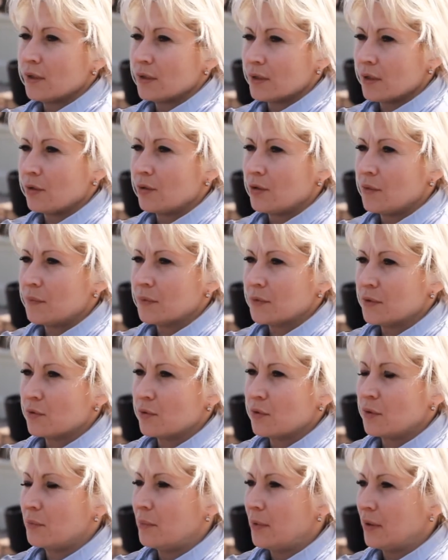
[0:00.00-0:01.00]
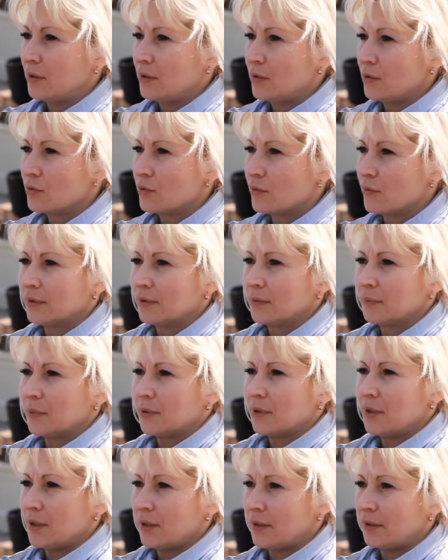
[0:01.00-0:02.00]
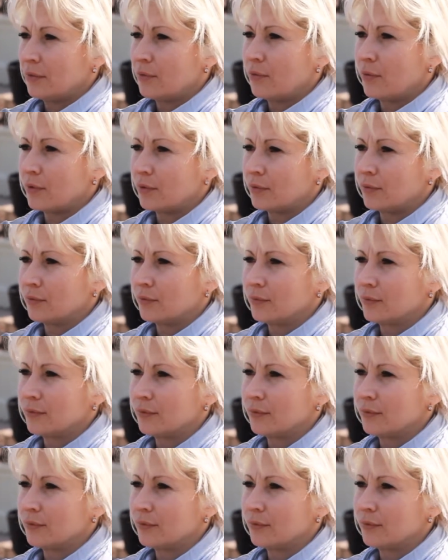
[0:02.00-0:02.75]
я знаю, они построили больницу, подарили городу.